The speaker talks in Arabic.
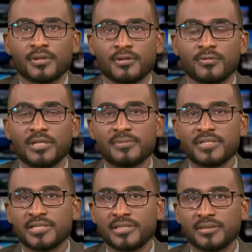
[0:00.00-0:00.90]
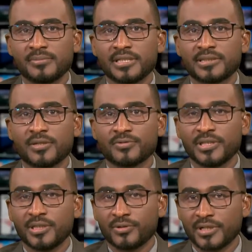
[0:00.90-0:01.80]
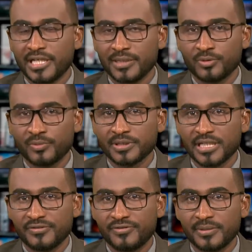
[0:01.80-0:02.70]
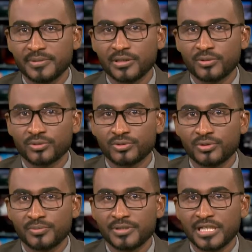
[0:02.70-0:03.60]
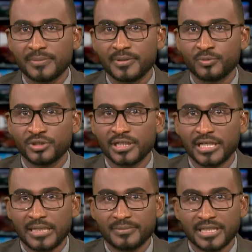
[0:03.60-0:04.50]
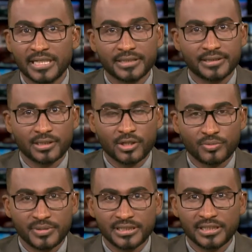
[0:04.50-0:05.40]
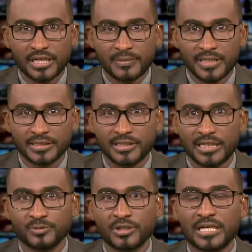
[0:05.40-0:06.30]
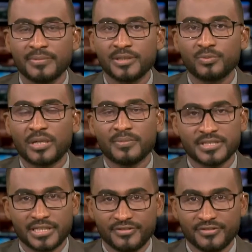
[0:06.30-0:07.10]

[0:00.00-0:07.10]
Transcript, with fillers: ولمزيد من التوضيح أرحب بضيفي من الخرطوم نائب المدير العام للهيئة القومية للغابات عبد الحميد محمد شريف